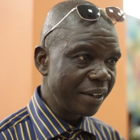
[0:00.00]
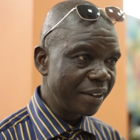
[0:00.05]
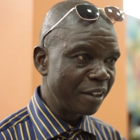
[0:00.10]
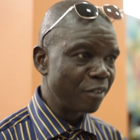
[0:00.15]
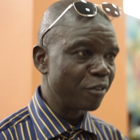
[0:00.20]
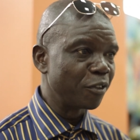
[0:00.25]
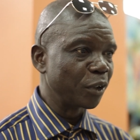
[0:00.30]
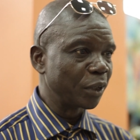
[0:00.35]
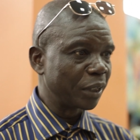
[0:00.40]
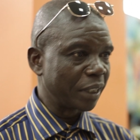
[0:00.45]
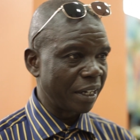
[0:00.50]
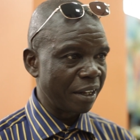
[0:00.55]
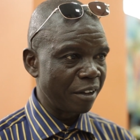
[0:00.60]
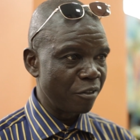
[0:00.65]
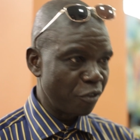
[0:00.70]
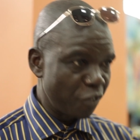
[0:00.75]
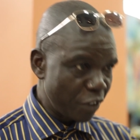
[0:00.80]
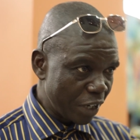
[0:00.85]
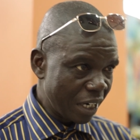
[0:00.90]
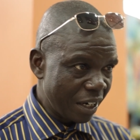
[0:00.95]
de votre
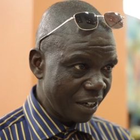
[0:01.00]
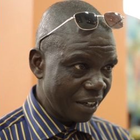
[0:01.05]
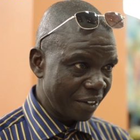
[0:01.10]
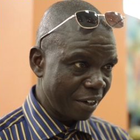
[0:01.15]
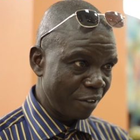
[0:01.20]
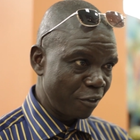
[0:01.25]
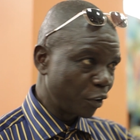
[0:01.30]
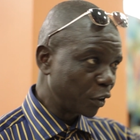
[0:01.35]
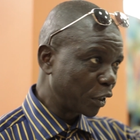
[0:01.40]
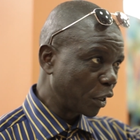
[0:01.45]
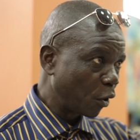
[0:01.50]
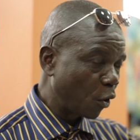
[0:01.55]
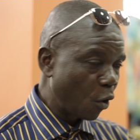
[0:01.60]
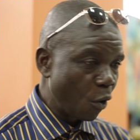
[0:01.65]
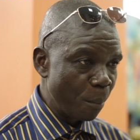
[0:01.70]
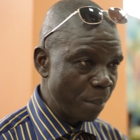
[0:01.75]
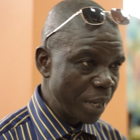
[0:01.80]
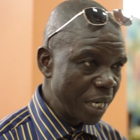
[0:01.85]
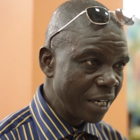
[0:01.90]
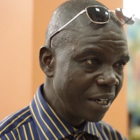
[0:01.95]
ville, de votre
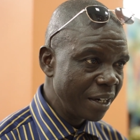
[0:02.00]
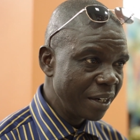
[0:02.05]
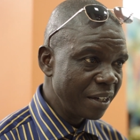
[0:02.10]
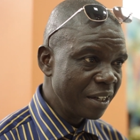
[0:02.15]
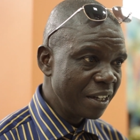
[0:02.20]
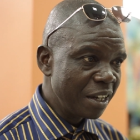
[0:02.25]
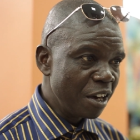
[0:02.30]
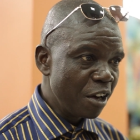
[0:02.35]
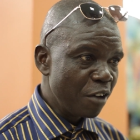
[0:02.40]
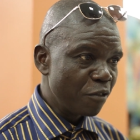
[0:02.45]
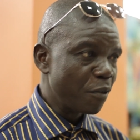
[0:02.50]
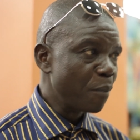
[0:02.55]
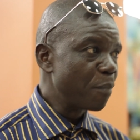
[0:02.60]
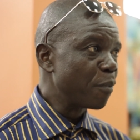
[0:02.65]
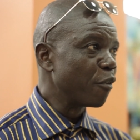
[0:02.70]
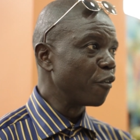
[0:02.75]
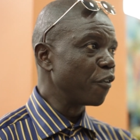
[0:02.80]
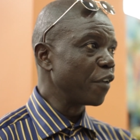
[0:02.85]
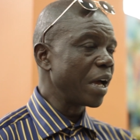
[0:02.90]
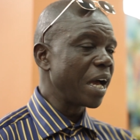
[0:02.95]
commune, vous
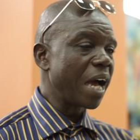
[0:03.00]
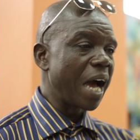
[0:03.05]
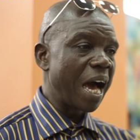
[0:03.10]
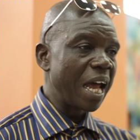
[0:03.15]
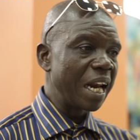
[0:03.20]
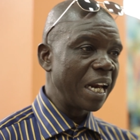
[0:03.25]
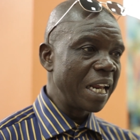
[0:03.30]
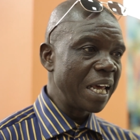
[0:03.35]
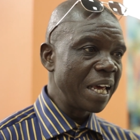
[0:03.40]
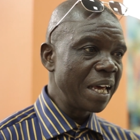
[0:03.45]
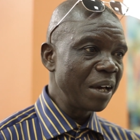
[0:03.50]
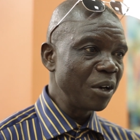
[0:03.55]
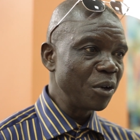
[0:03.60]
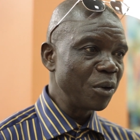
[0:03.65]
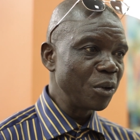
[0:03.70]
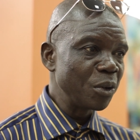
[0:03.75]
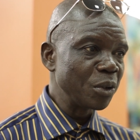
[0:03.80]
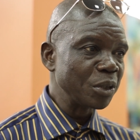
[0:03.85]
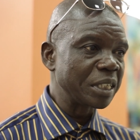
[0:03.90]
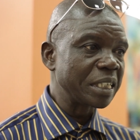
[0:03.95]
pouvez aller
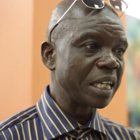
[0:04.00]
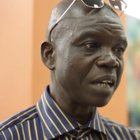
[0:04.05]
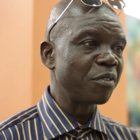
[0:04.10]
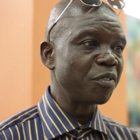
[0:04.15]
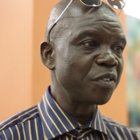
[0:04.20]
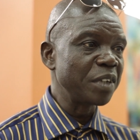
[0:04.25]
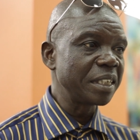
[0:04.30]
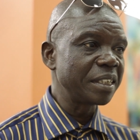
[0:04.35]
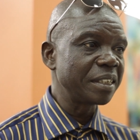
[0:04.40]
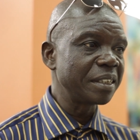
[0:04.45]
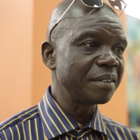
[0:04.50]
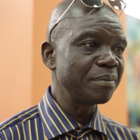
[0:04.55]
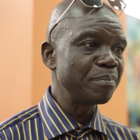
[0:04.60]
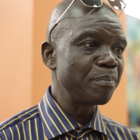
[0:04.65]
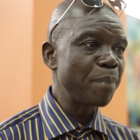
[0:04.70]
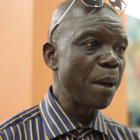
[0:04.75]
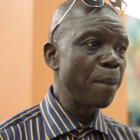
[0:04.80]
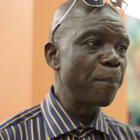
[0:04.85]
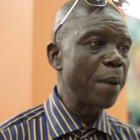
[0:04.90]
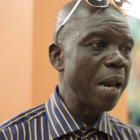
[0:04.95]
au service
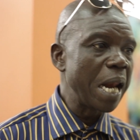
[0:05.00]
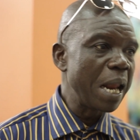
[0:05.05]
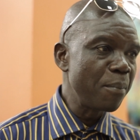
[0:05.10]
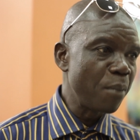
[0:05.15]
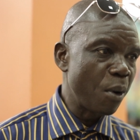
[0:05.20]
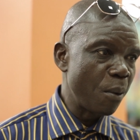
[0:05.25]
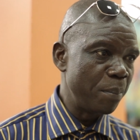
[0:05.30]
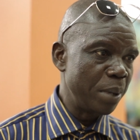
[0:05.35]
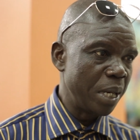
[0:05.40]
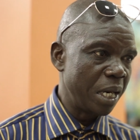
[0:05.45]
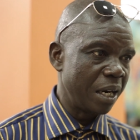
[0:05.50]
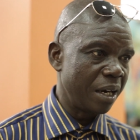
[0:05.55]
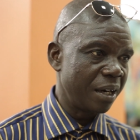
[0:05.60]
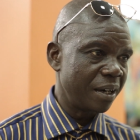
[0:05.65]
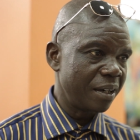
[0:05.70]
PPL Mobile.